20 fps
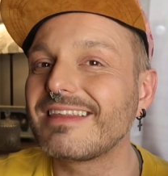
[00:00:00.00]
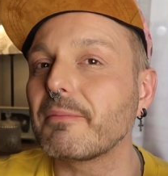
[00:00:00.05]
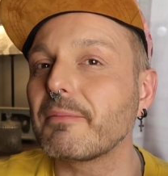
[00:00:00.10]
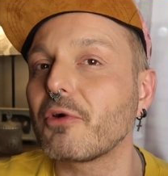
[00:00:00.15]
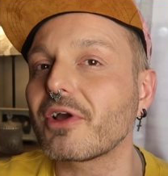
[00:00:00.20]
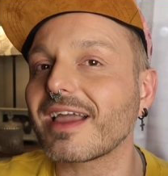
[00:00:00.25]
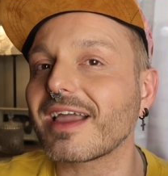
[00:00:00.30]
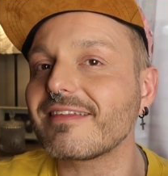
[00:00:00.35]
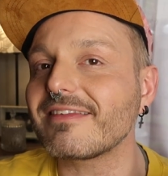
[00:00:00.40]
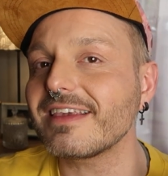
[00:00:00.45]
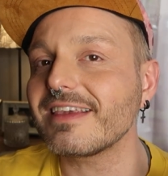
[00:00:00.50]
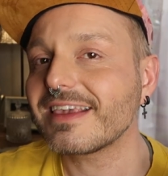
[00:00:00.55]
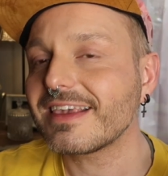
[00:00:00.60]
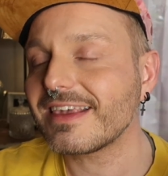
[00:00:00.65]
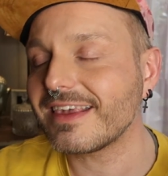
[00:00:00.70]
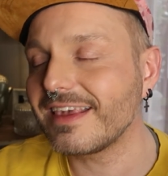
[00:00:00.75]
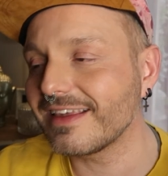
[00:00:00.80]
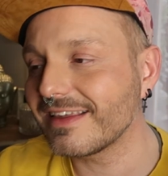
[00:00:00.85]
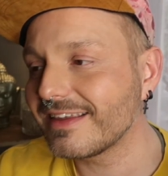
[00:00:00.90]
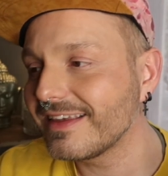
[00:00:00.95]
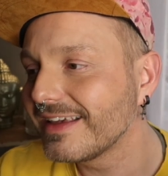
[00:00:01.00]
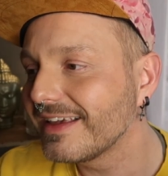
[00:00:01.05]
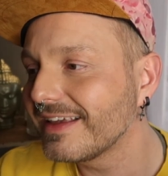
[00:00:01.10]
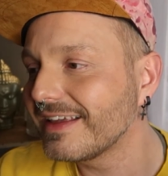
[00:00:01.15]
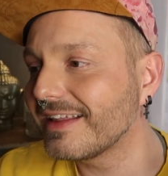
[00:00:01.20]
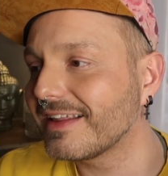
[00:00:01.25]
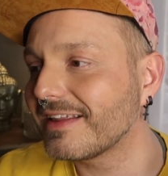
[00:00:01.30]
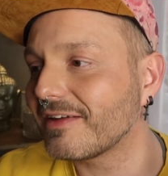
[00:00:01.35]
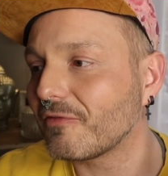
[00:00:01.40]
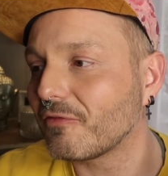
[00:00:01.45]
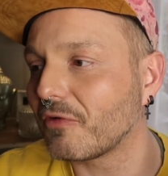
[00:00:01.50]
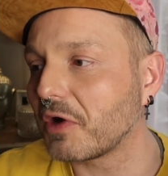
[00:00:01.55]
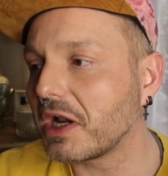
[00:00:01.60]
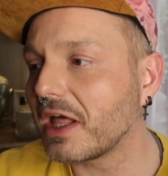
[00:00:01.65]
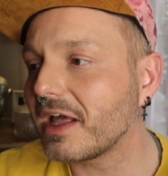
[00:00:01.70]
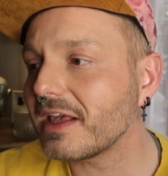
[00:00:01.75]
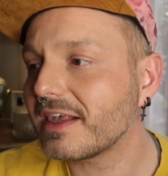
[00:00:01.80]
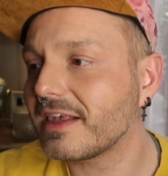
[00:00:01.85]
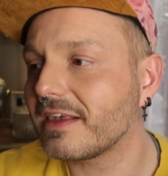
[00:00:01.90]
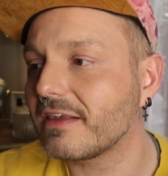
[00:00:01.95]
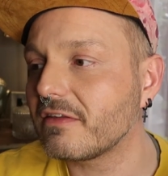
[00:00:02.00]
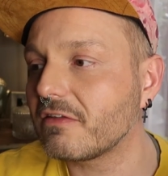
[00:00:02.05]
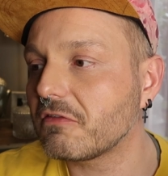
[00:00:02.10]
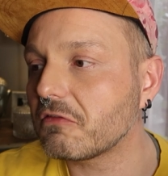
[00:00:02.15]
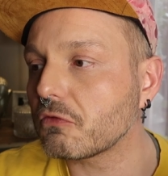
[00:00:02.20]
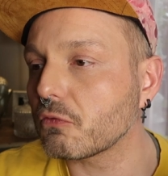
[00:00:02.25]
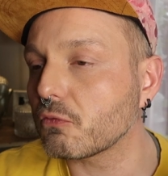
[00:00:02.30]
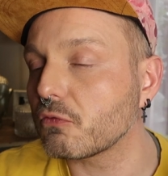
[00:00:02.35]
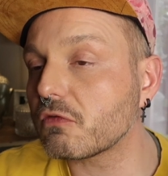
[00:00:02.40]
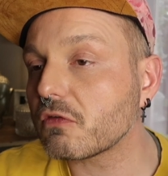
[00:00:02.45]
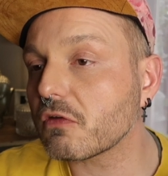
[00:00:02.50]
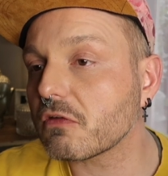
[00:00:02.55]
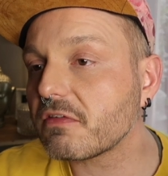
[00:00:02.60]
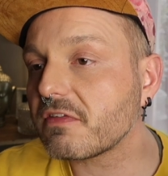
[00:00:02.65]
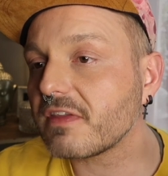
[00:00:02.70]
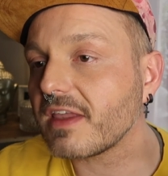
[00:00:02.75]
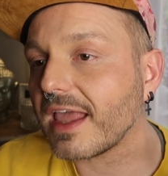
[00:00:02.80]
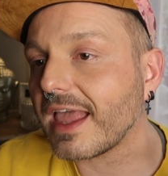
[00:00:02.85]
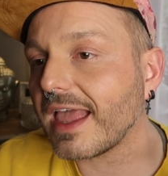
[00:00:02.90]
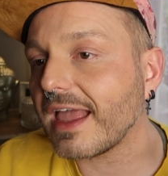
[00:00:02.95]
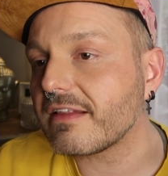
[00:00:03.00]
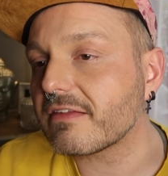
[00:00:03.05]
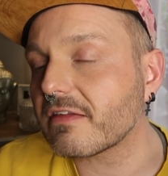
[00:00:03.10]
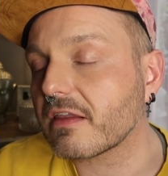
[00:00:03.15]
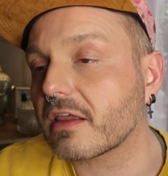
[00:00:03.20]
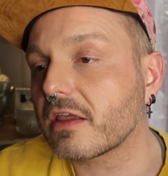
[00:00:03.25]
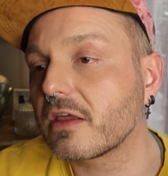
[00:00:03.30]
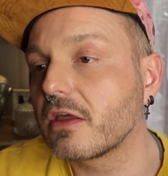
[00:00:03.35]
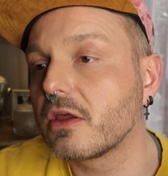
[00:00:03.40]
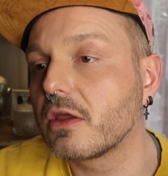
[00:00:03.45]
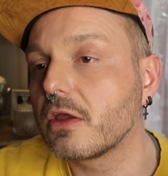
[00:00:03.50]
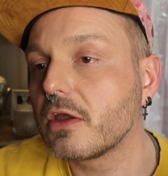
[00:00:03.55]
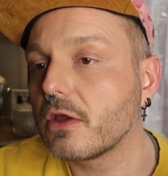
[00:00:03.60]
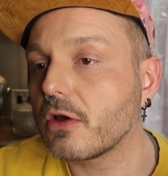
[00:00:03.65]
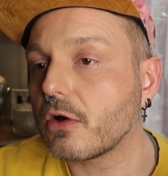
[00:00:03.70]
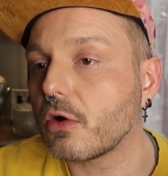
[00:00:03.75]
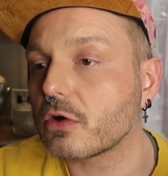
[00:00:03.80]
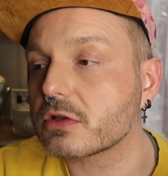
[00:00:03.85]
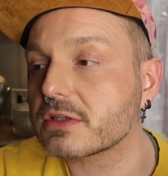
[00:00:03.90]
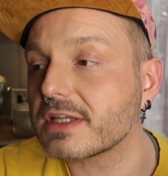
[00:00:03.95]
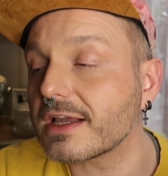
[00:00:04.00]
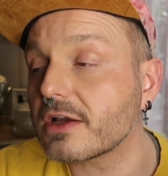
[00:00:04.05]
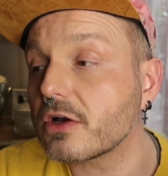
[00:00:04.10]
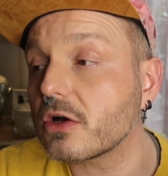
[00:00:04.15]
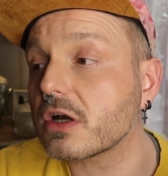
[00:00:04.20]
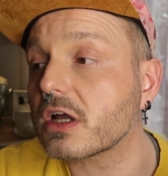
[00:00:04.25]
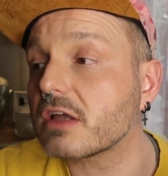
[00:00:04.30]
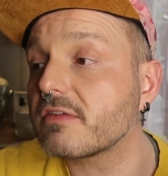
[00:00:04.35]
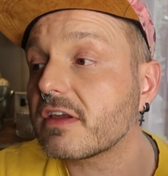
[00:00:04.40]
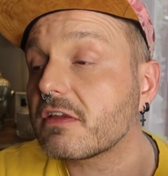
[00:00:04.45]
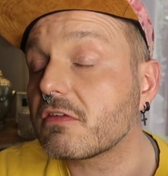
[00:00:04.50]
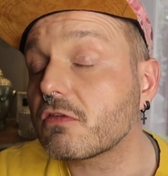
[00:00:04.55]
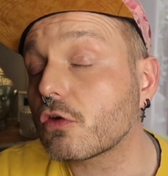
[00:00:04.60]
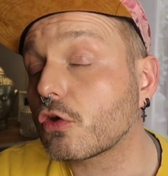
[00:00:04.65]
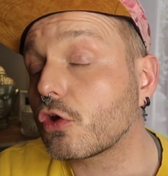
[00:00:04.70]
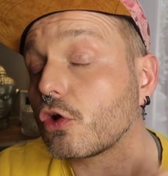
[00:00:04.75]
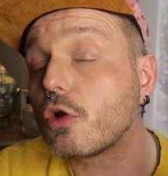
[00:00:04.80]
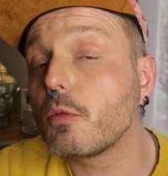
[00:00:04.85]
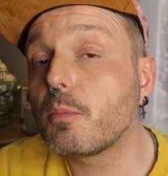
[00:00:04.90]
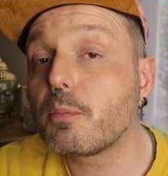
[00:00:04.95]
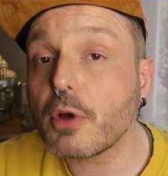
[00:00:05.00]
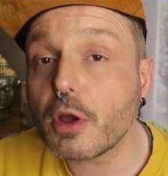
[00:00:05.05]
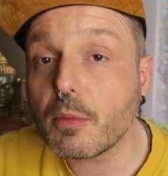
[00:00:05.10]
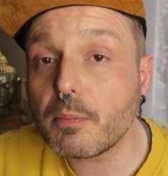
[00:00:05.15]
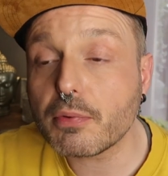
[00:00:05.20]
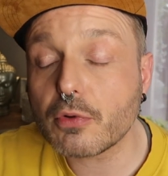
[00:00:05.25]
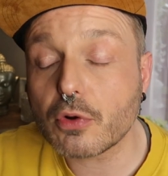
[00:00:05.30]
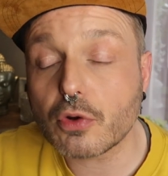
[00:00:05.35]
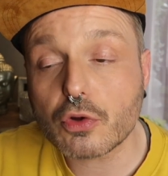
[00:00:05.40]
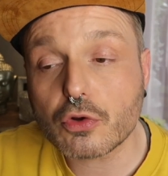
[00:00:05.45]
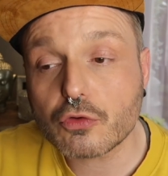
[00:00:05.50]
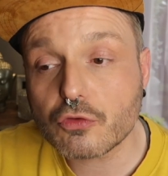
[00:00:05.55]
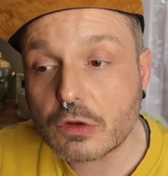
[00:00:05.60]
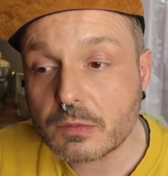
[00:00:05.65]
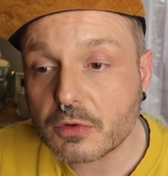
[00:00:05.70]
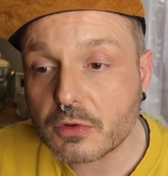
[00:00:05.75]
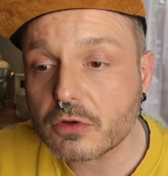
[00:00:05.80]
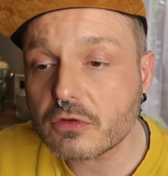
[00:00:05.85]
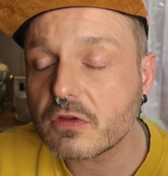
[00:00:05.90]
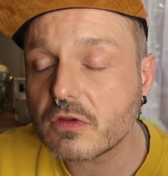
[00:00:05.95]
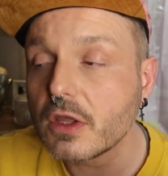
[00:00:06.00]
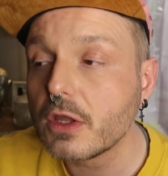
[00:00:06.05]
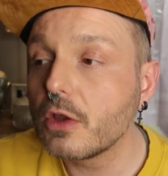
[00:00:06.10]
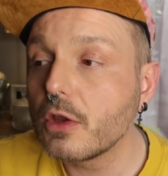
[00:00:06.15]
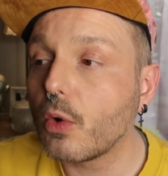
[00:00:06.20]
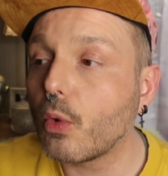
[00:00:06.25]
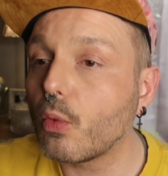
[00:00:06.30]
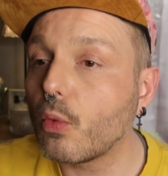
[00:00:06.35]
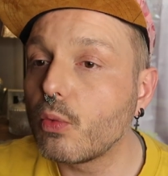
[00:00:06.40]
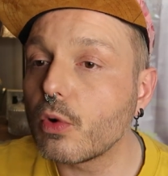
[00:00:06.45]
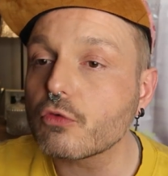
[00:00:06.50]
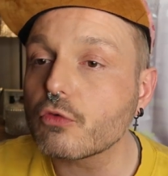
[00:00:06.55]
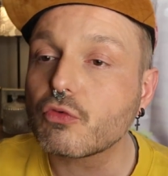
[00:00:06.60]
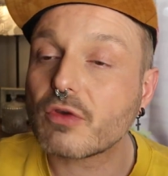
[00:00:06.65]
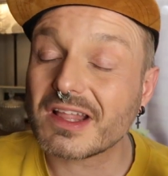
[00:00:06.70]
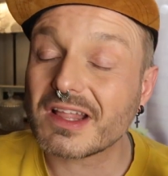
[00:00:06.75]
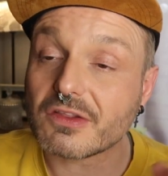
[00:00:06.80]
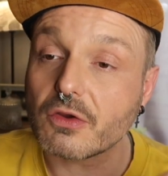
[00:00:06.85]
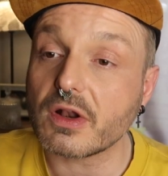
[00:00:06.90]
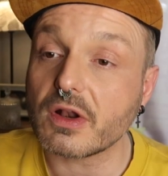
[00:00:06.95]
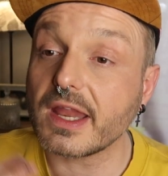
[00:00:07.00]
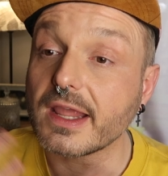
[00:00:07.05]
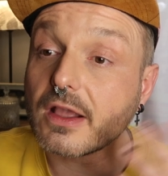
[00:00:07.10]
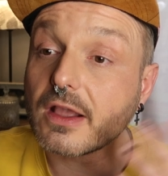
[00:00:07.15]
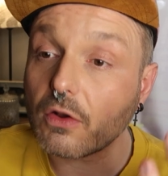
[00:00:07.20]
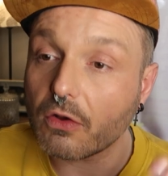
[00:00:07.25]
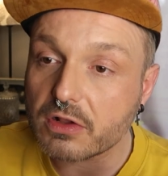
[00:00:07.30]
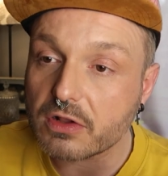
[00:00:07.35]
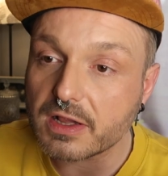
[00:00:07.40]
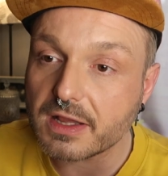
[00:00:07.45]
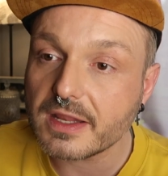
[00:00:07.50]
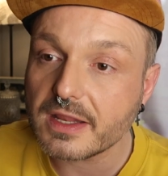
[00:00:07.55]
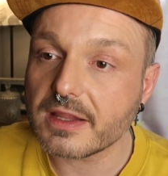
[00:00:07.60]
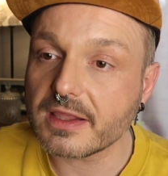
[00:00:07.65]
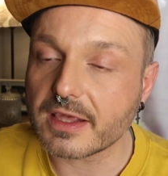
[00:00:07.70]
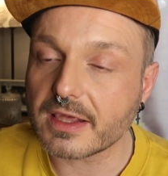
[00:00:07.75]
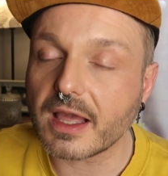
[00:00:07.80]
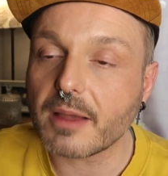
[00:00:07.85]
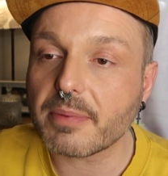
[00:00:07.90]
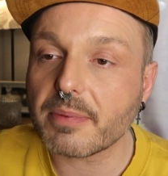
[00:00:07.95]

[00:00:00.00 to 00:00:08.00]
démocratiques, voilà, qui sont censées être en accord avec ce que le peuple demande, ou en tout cas dans les grandes lignes.